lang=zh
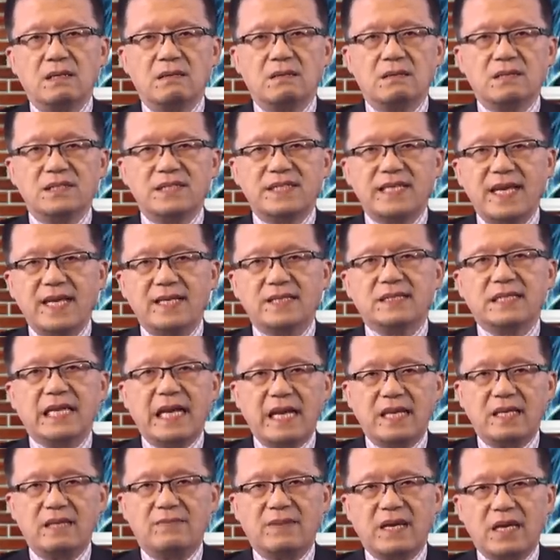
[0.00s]
现
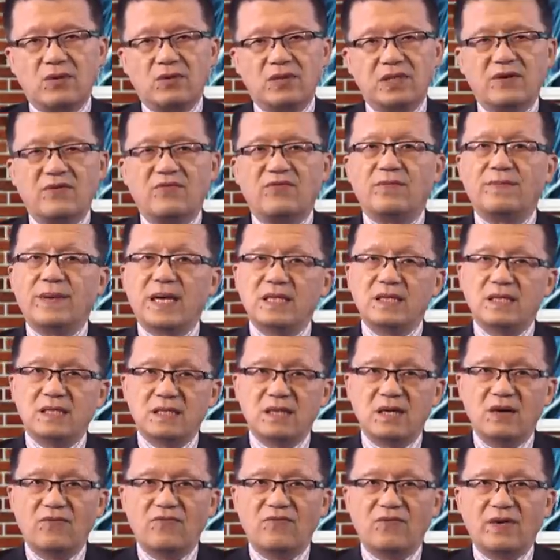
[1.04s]
在的美国政府，拜登
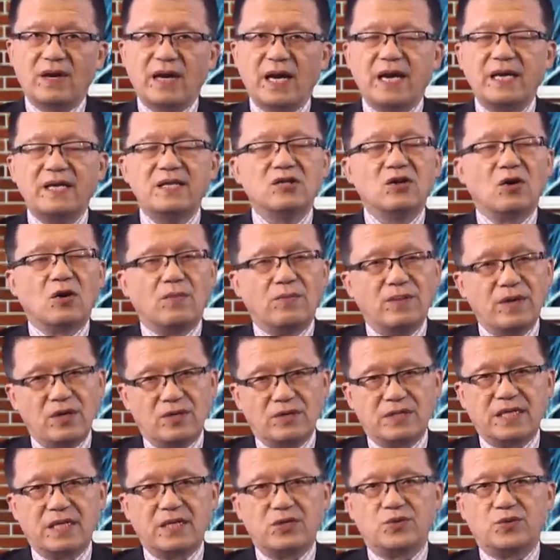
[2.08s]
政府还有没
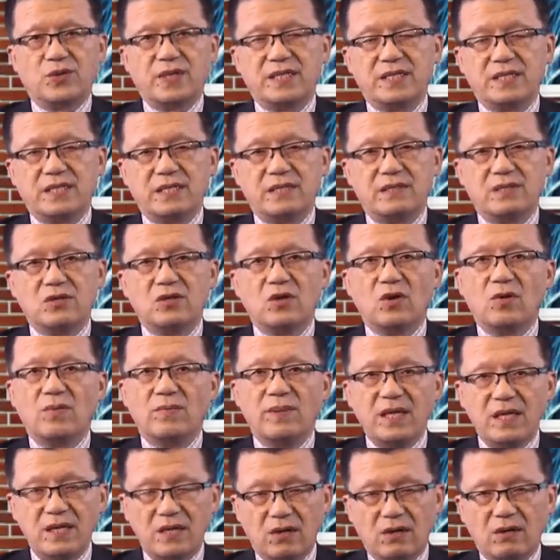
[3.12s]
有这个决心，有
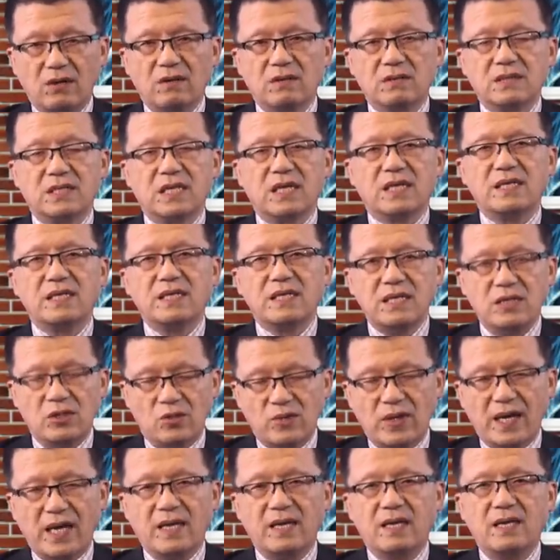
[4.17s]
没有这个意
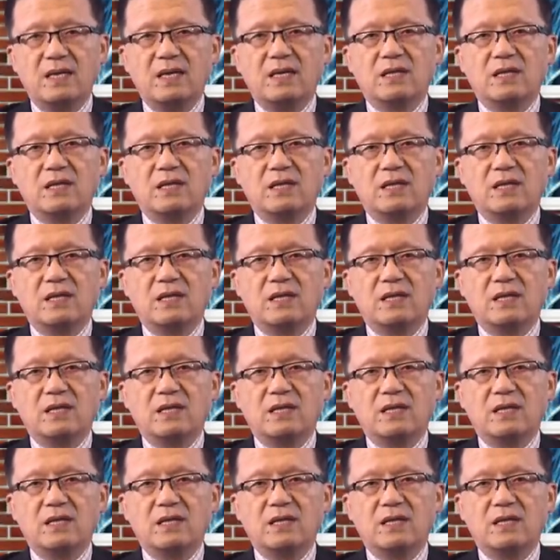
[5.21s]
愿，